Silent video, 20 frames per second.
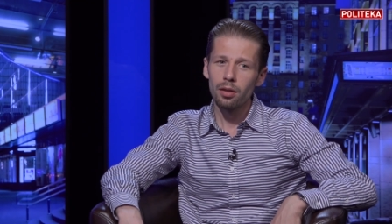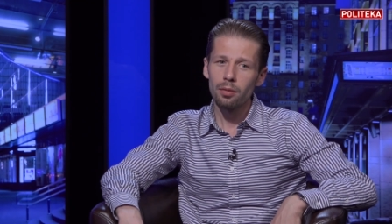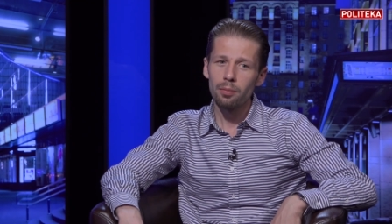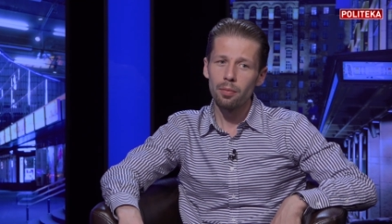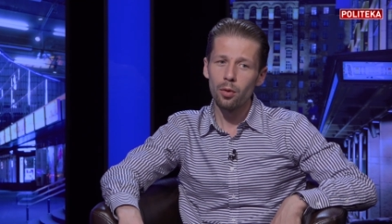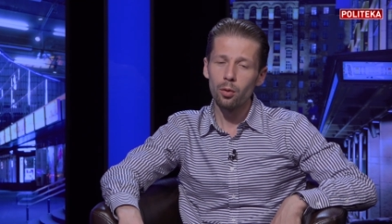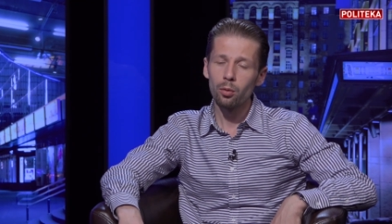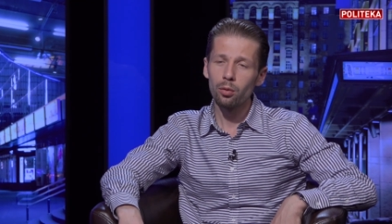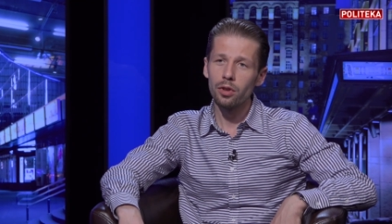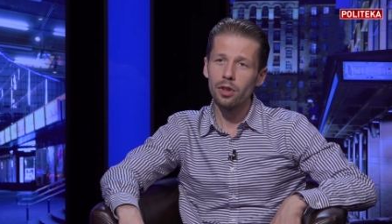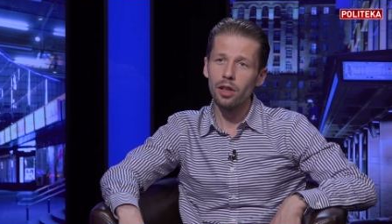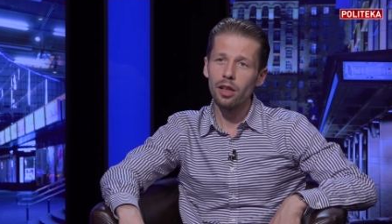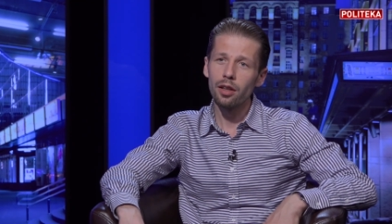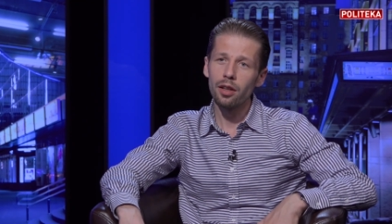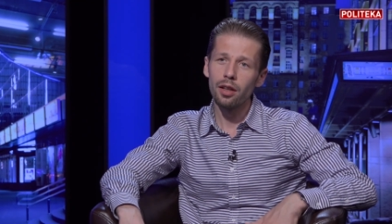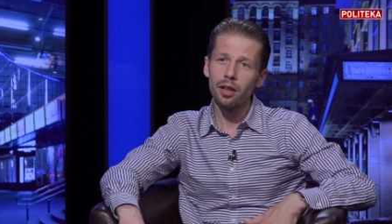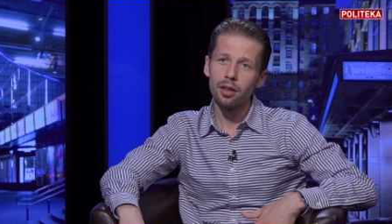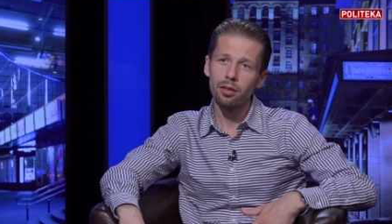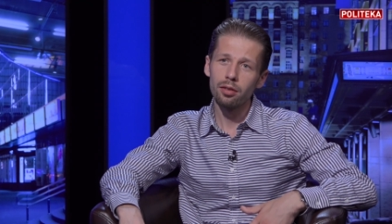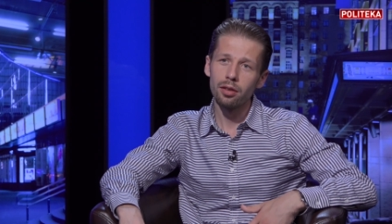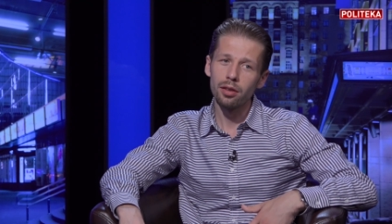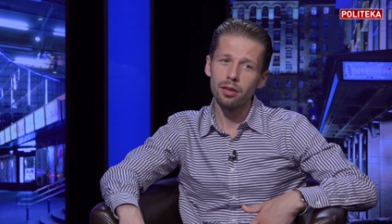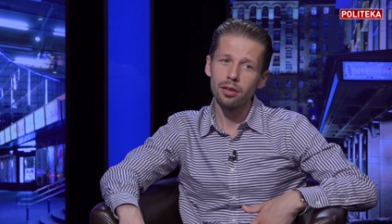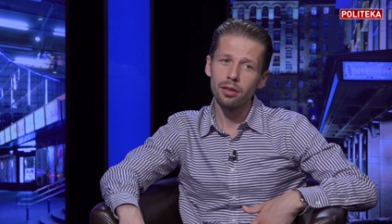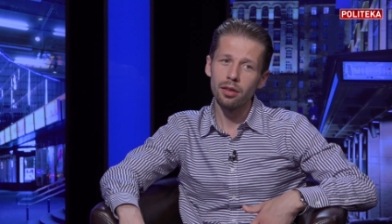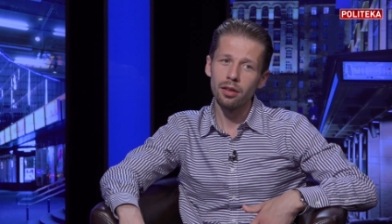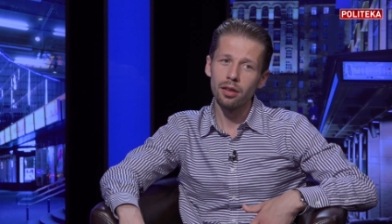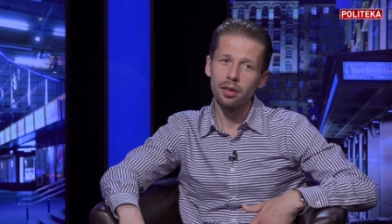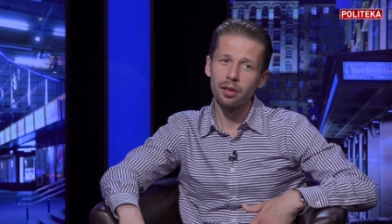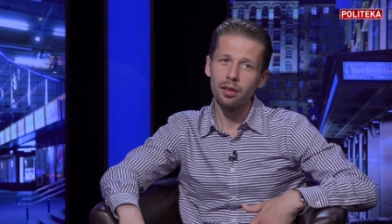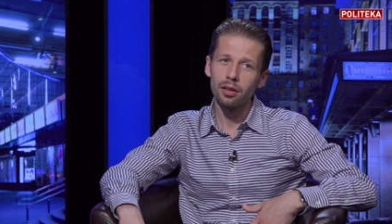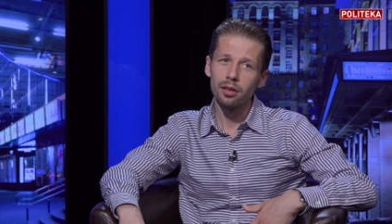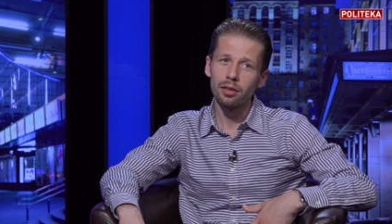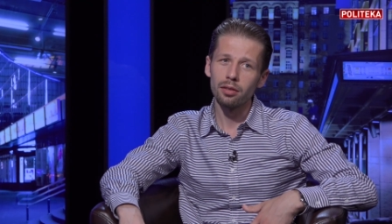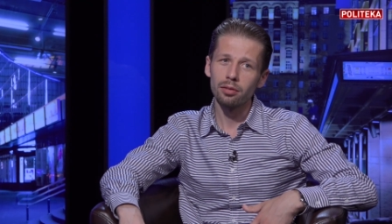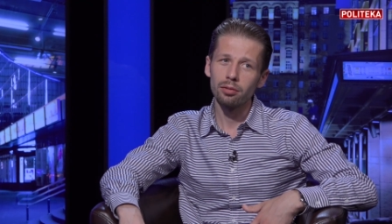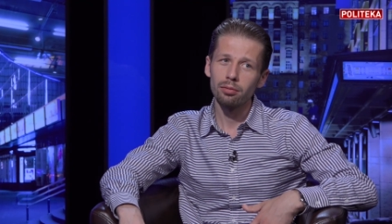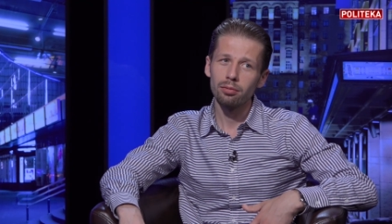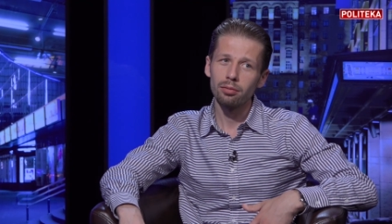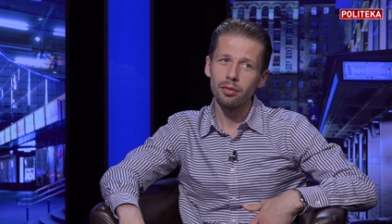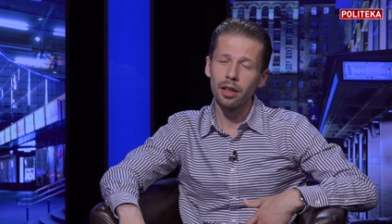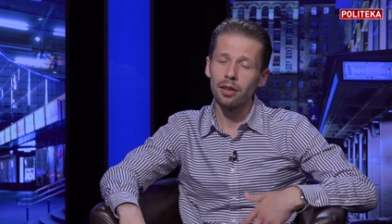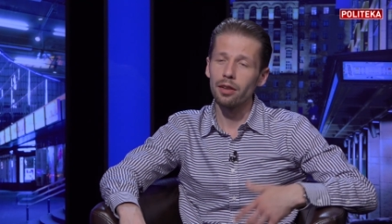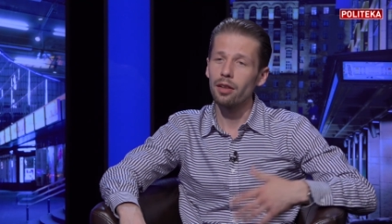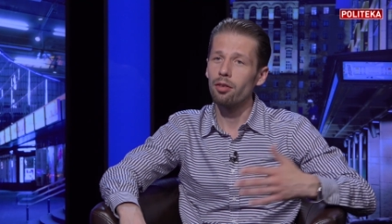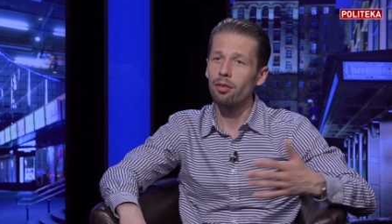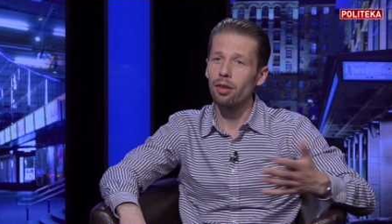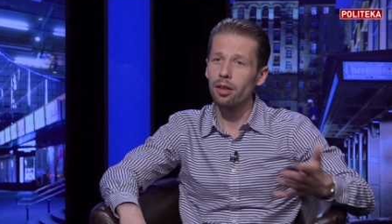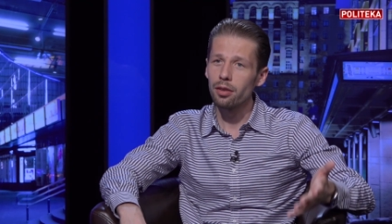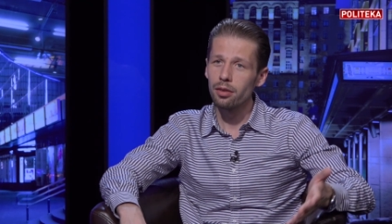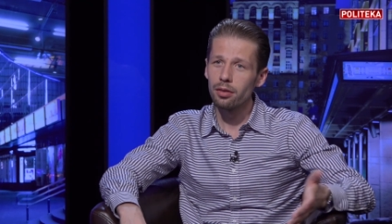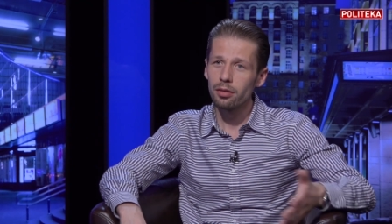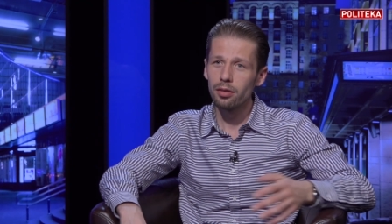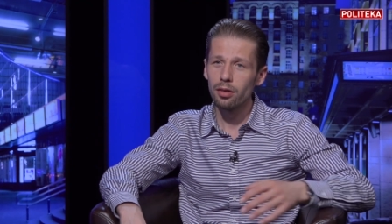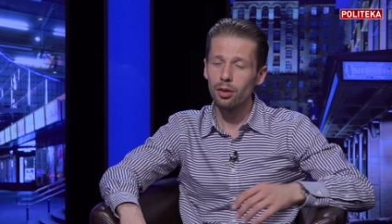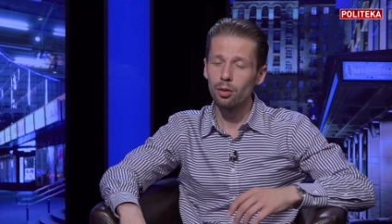ну, делегировать или отдавать